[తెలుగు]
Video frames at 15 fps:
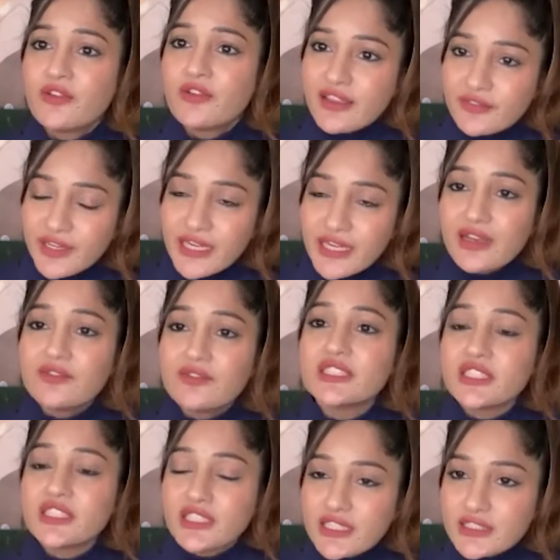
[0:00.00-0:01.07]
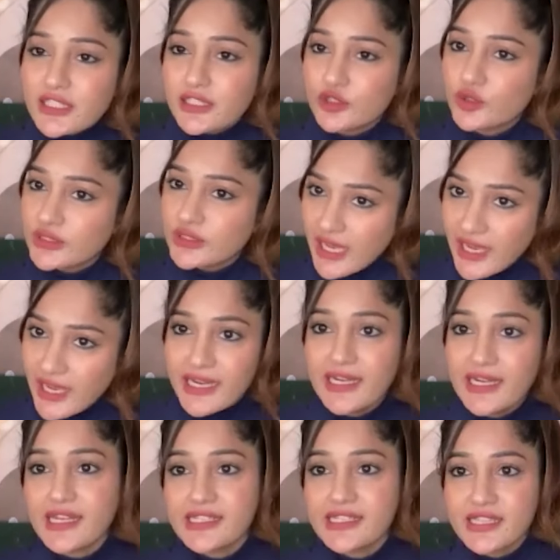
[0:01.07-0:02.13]
వైఫ్ అయినా విత్ కన్సెంట్ తో సహా
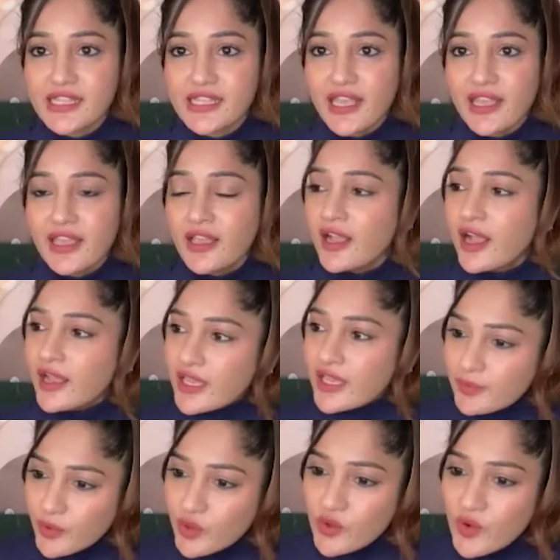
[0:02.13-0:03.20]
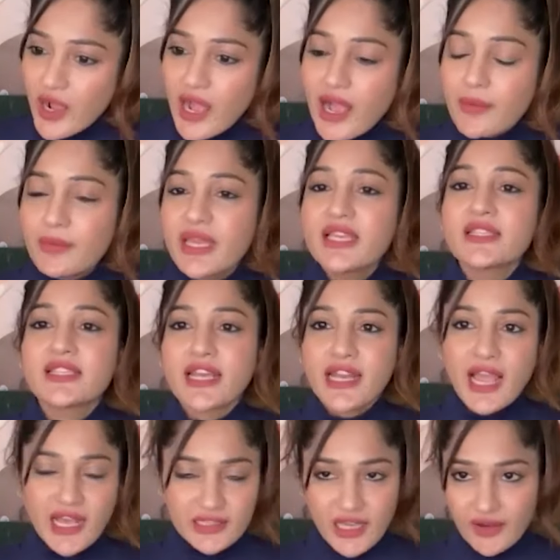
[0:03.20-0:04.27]
వెళ్లాల్సిందే ఇప్పుడు ఆ అమ్మాయికి
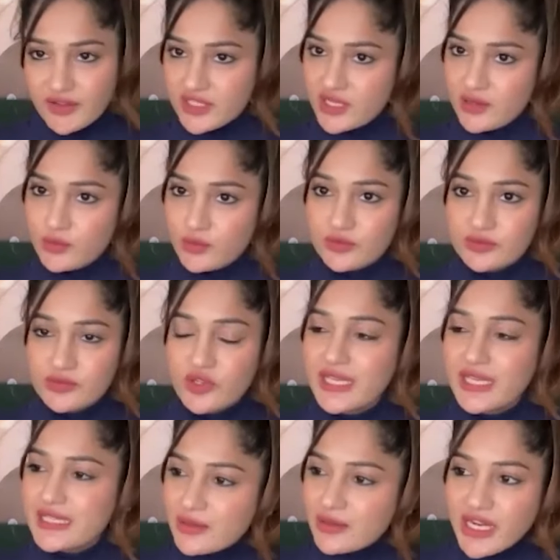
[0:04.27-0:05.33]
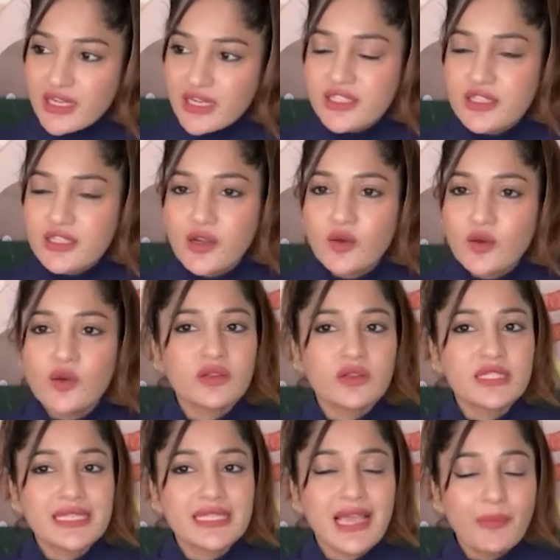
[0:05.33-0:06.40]
సరే అది అవసరము ఓకే సినిమా ఇండస్ట్రీలో
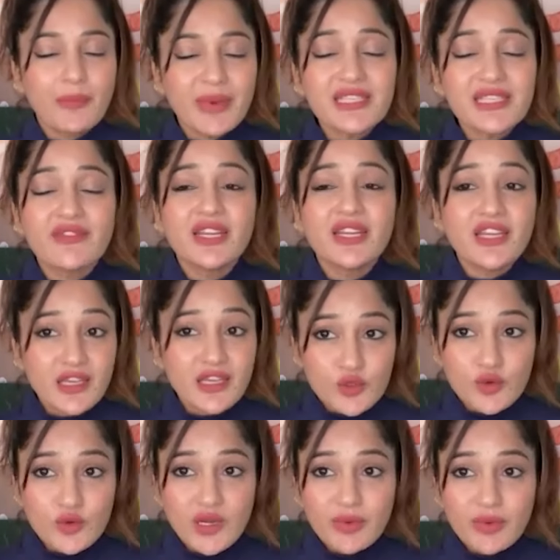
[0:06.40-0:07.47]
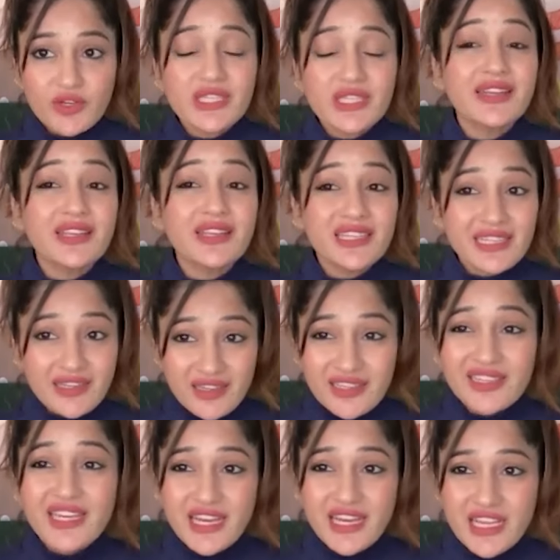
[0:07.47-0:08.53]
ఆ అమ్మాయి సెవెంటీన్ ఇయర్స్ ఉన్నప్పటి నుంచి అంటే
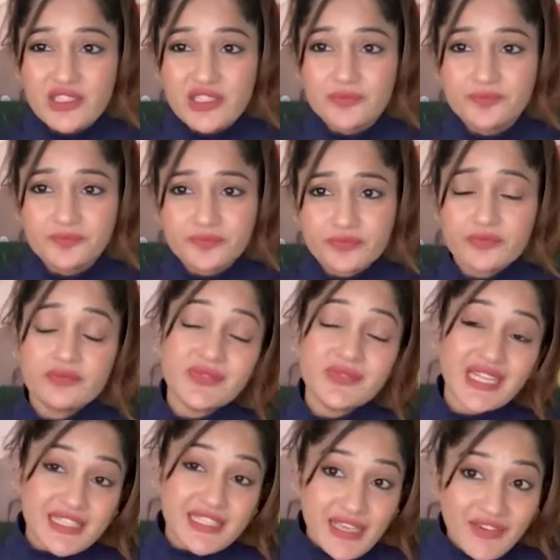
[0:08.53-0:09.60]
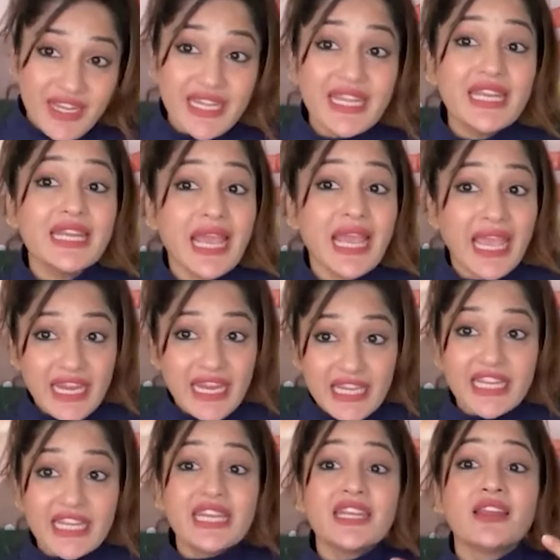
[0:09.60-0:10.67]
టీనేజ్ టీనేజ్ మైనర్ ఉన్నప్పటి
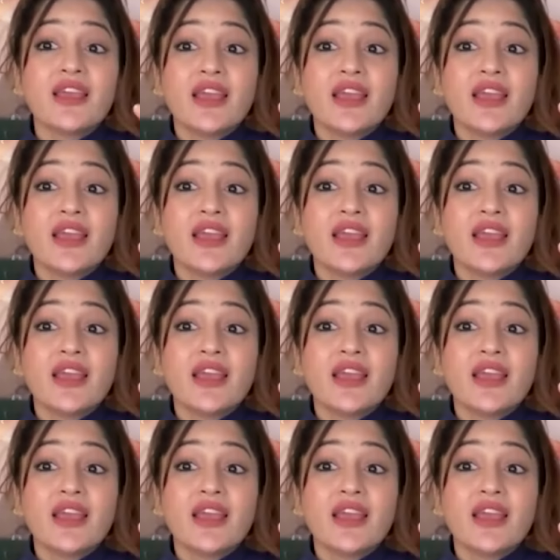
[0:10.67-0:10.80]
నుంచి